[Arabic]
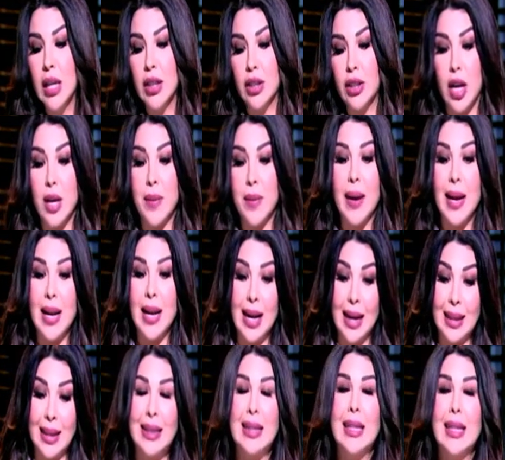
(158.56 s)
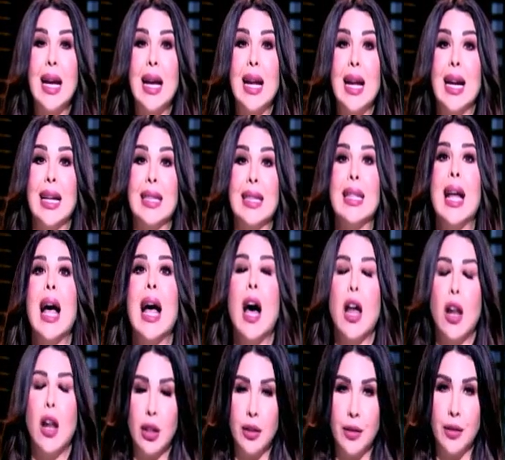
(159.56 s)
طيب الاعتداء, و... الاعتداء على
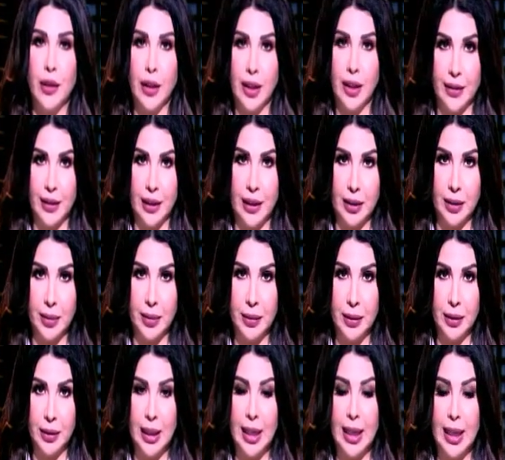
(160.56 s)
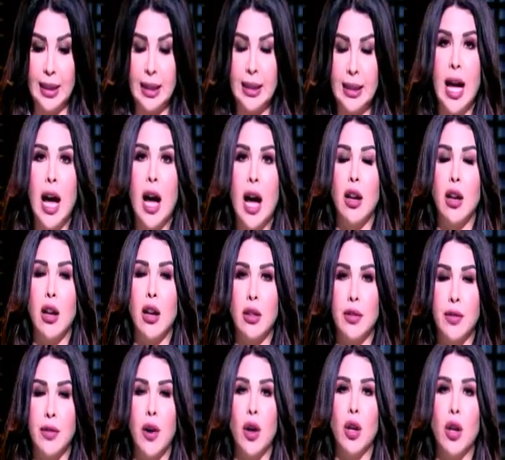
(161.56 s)
الأطفال يا فندم الاعتداء على
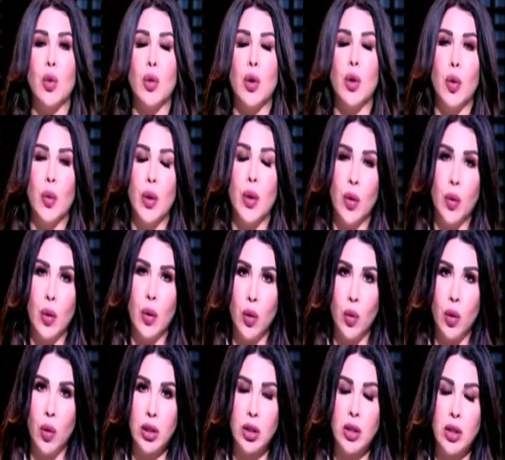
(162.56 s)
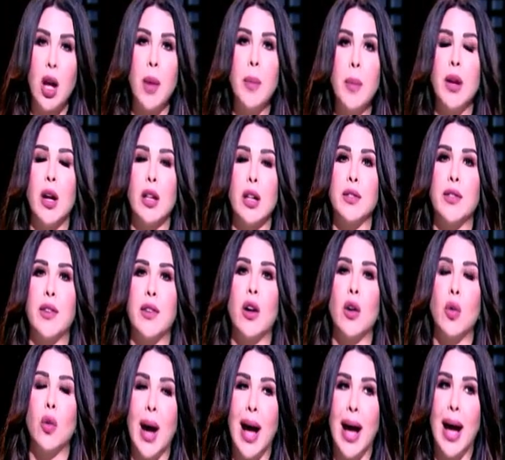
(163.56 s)
الأطفال واغتصاب الأطفال و...